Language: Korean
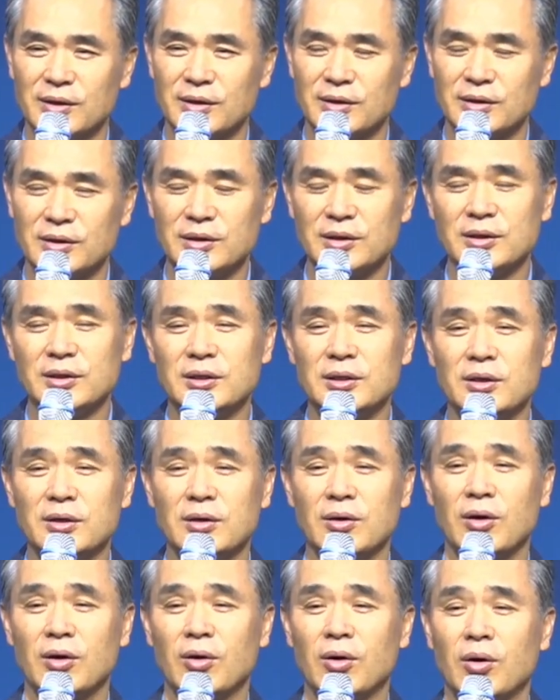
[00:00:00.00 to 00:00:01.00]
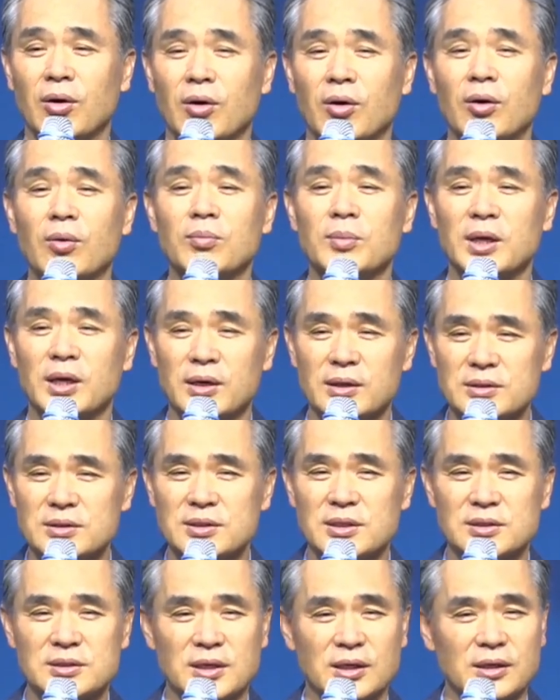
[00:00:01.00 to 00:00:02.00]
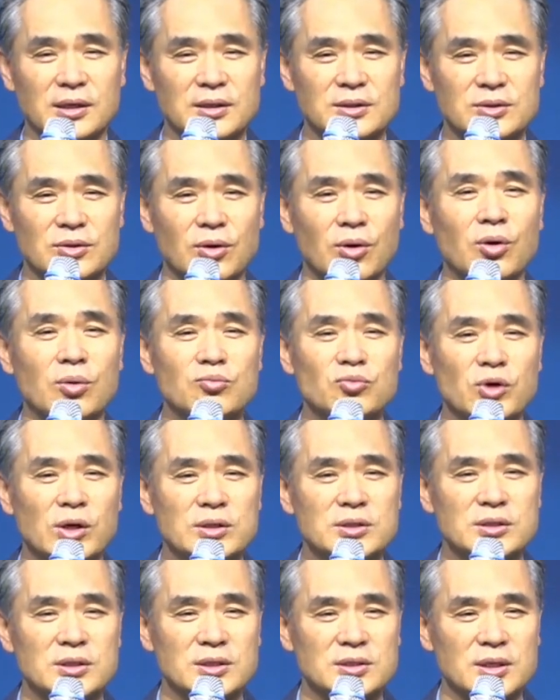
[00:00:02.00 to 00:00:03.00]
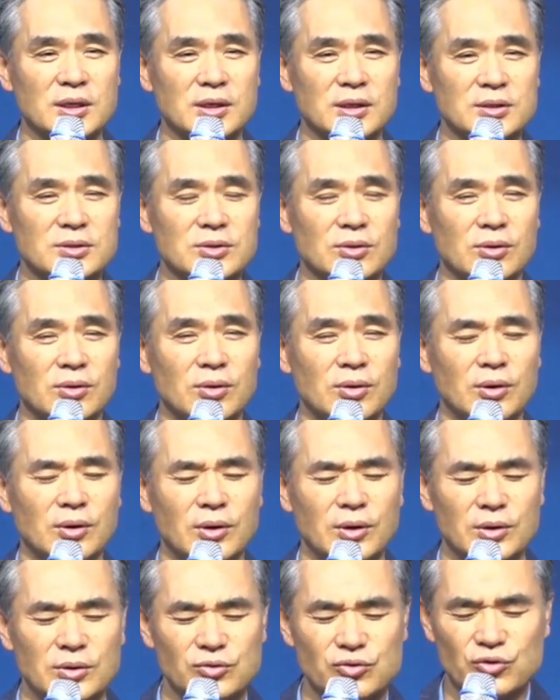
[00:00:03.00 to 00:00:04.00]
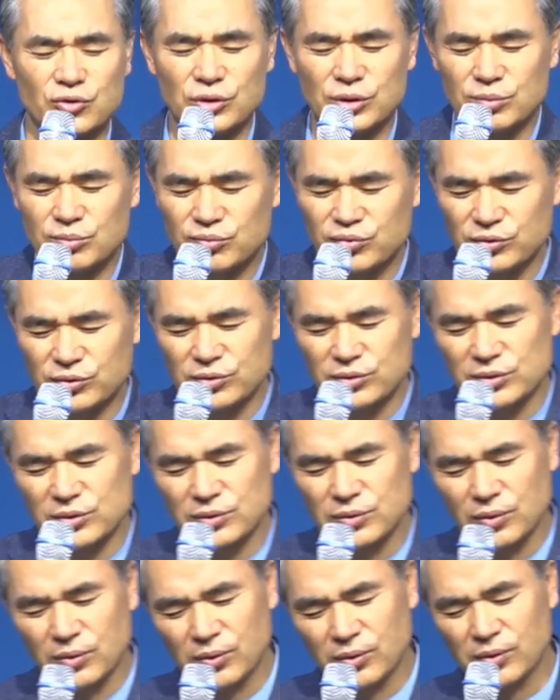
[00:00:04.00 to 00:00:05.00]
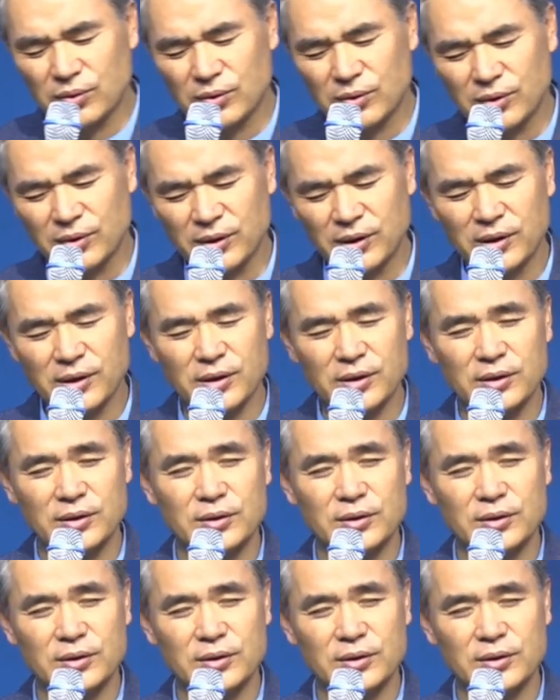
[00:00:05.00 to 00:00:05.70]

이 험난한 세상에서 허무한 세상에서 주님 붙들고 예?